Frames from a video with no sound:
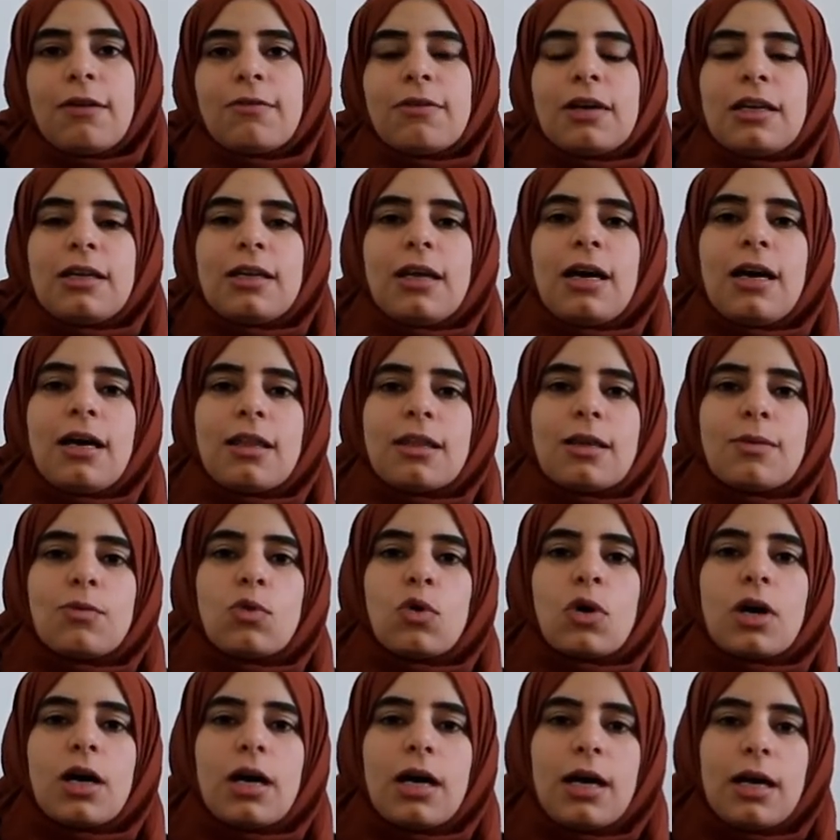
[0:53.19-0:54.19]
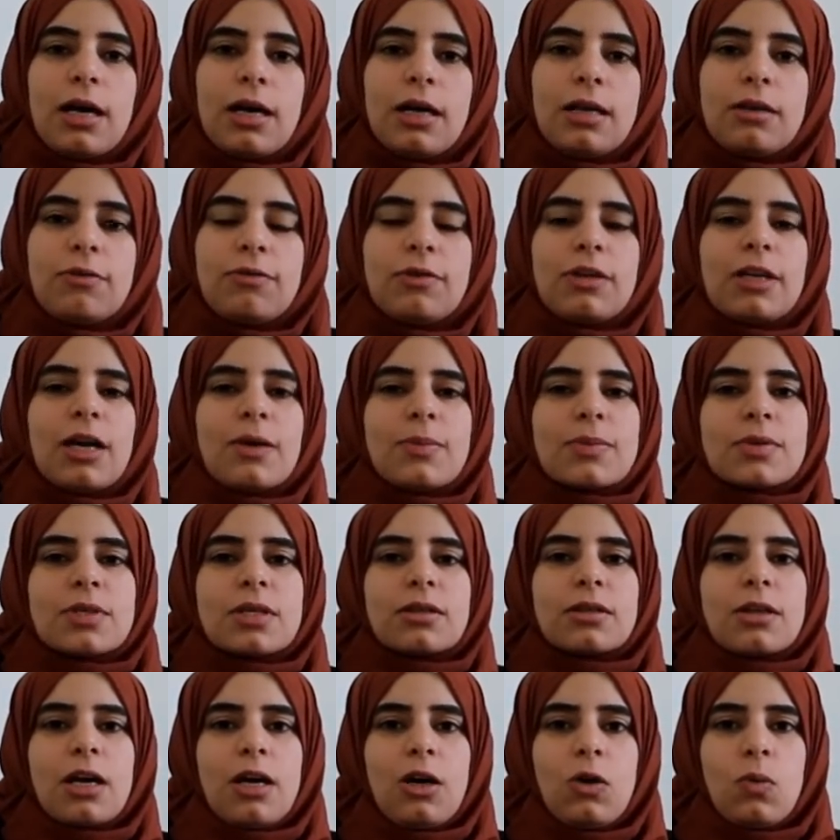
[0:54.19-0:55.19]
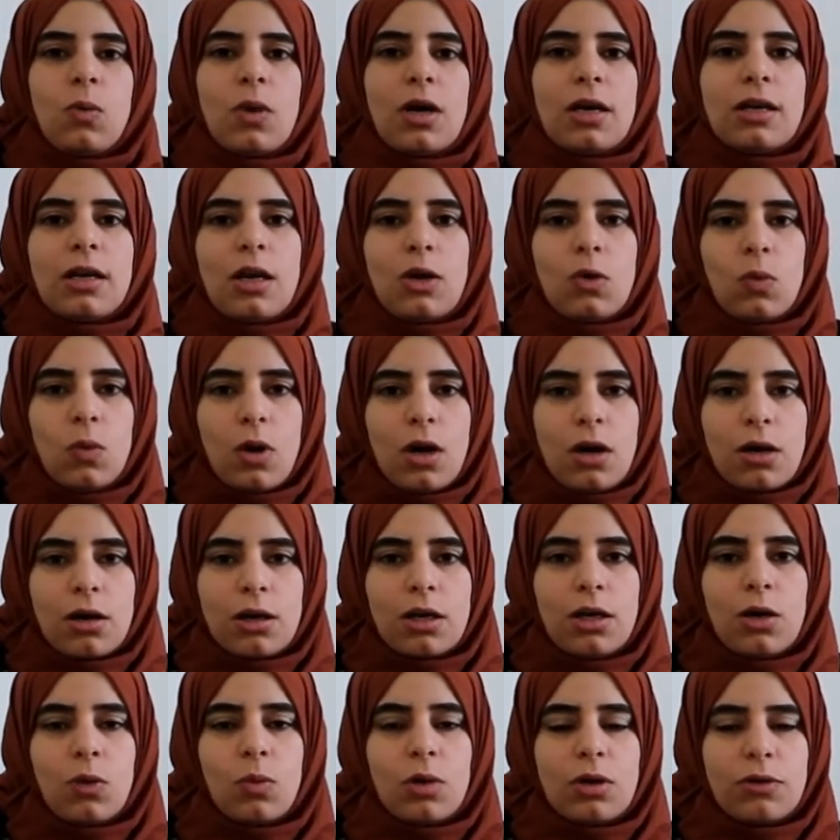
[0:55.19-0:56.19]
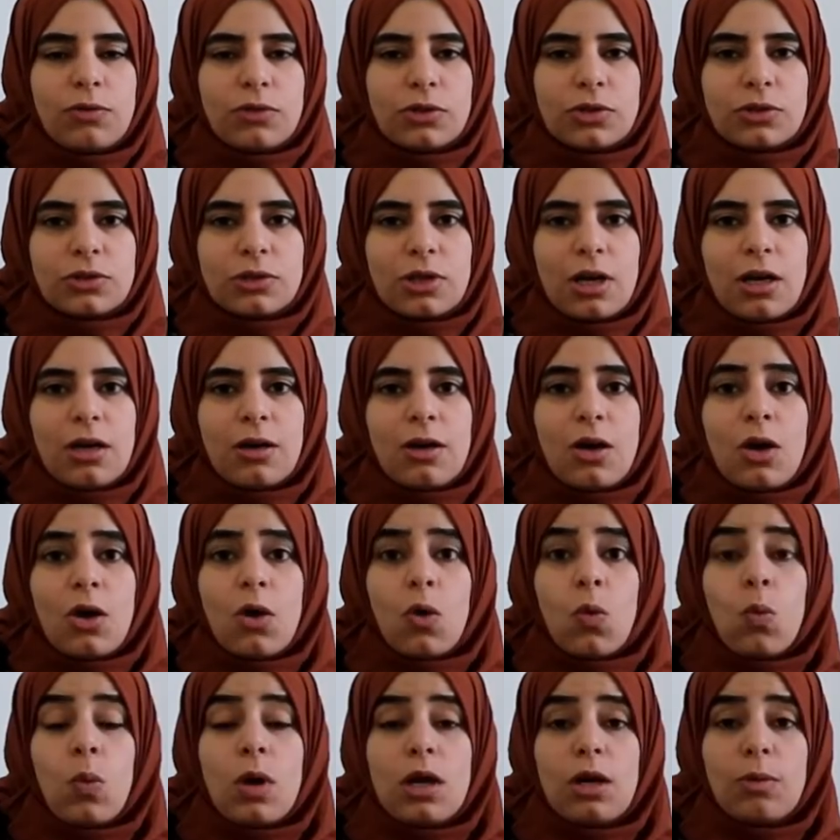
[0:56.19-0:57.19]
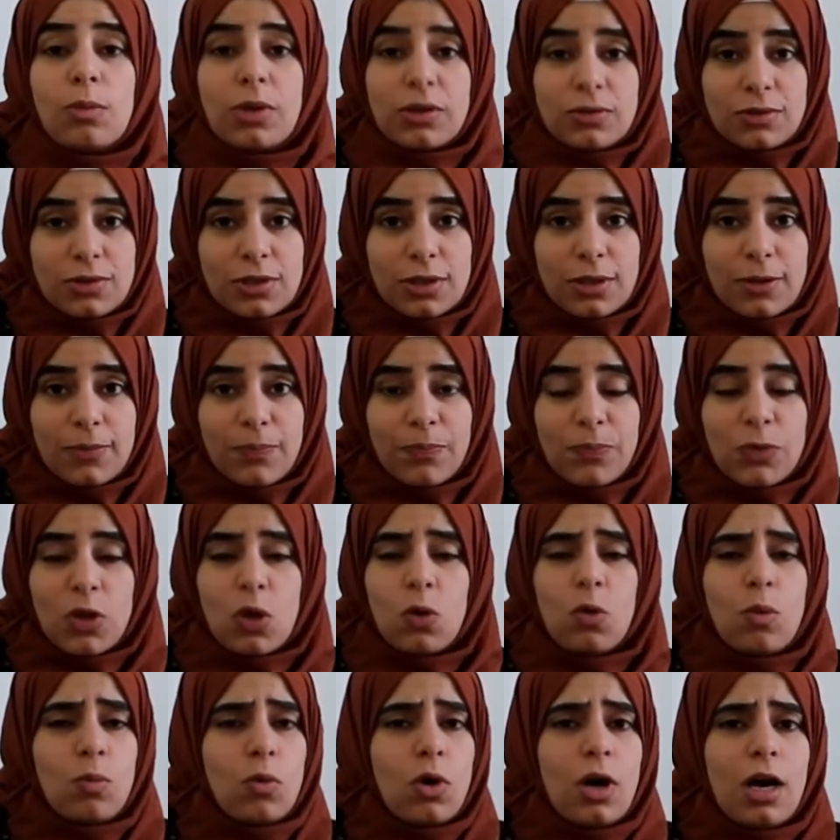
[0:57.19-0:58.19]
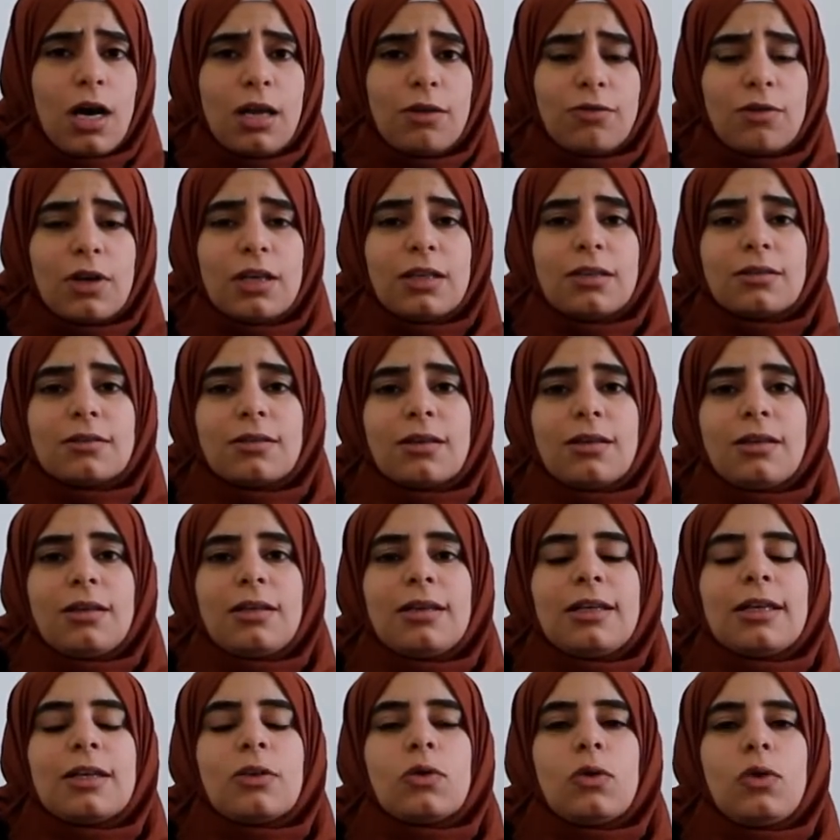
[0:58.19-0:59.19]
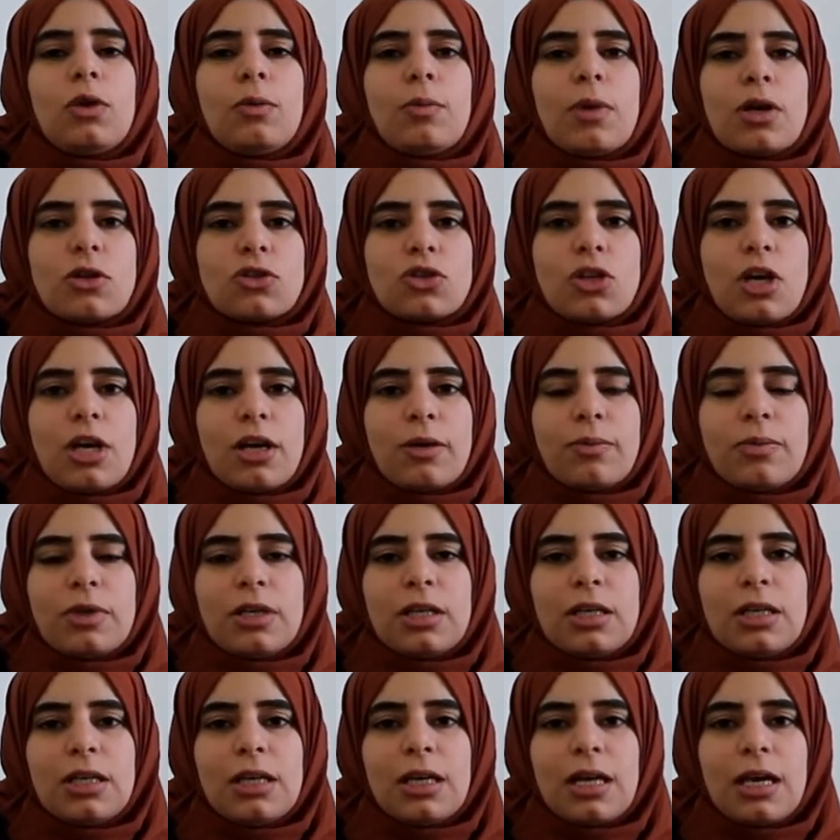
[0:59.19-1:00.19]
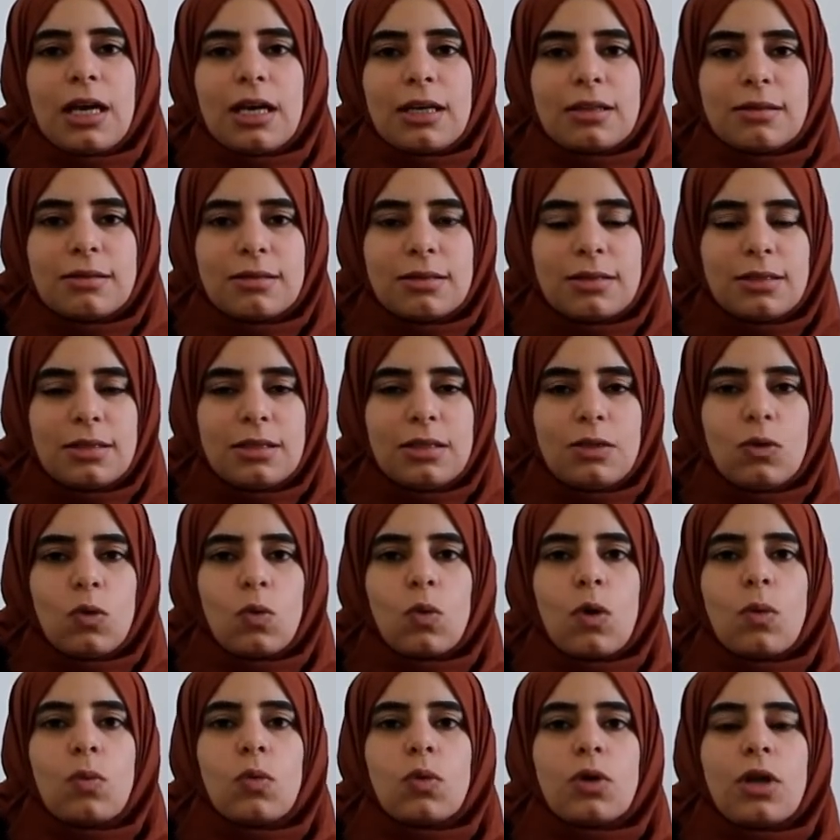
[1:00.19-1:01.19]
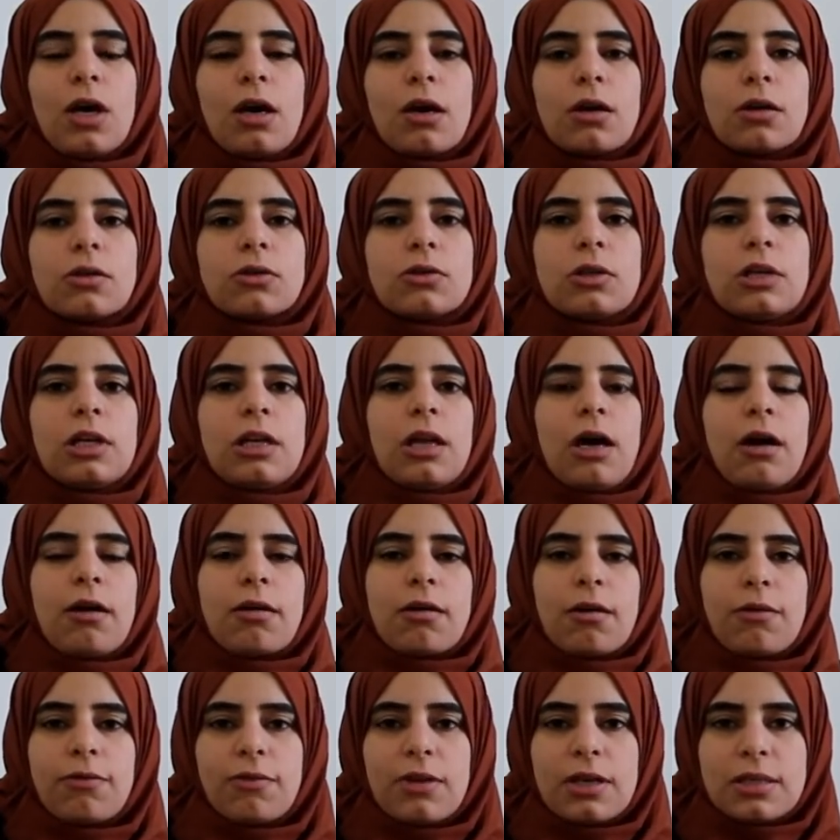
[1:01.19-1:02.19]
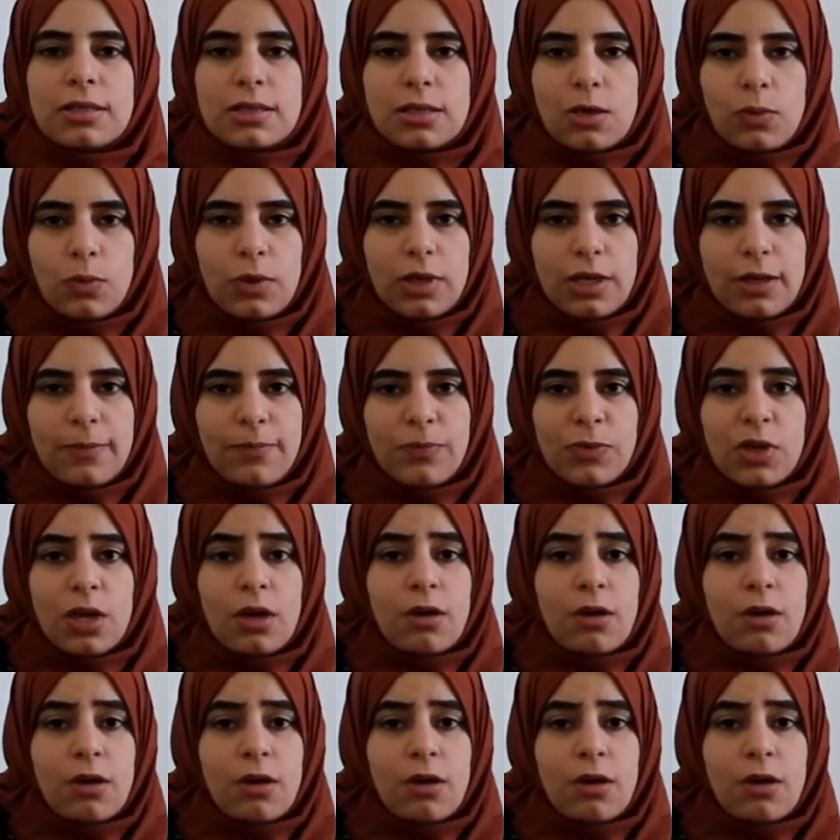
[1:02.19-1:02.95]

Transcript: فإن هذا مخالف لأبسط أحوال الواقع والفطرة والمنطق ومخالف أيضا لكل ما جاء به الدين ومناقض للأعراف السوية